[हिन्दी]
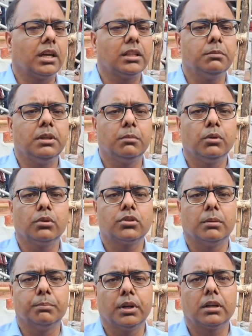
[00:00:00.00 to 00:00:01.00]
के साथ भी हम लोग
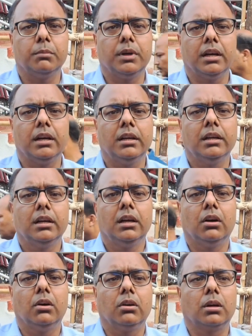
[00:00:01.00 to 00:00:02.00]
संपर्क में हैं
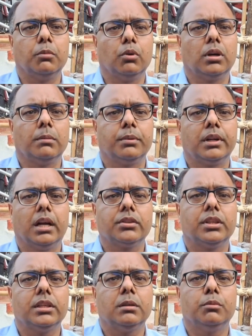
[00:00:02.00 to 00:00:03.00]
और हम लोगों का
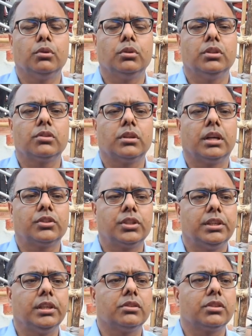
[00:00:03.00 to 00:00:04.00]
प्रयास है कि बहुत ही
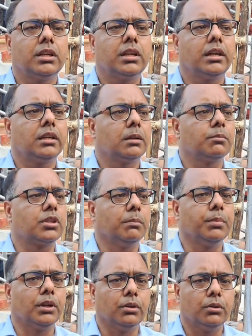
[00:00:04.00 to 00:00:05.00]
अच्छे ढंग से कार्यक्रम
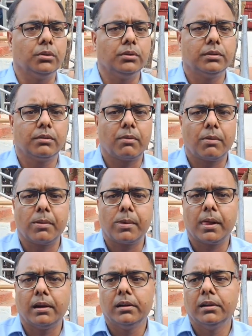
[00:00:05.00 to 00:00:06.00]
संपन्न हो मजिस्ट्रेट की
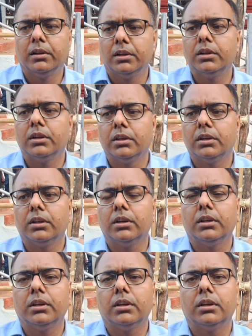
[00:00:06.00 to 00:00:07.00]
भी सब तैनाती की
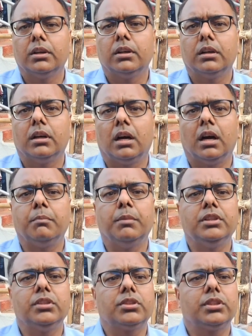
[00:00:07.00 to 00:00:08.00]
गई है हाँ
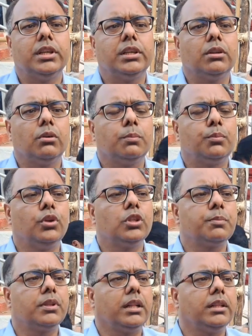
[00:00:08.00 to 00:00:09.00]
मजिस्ट्रेट और
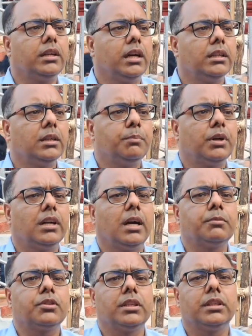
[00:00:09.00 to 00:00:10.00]
पुलिस पदाधिकारी की
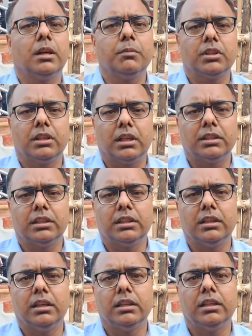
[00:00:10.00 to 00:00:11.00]
पर्याप्त संख्या में तैनाती
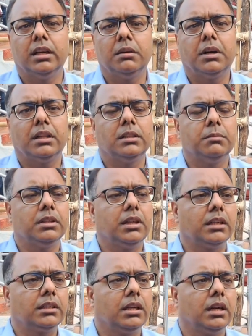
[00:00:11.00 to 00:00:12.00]
की गई है गांधी
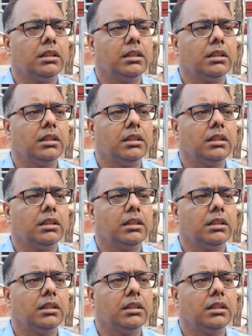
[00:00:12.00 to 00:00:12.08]
मैदान के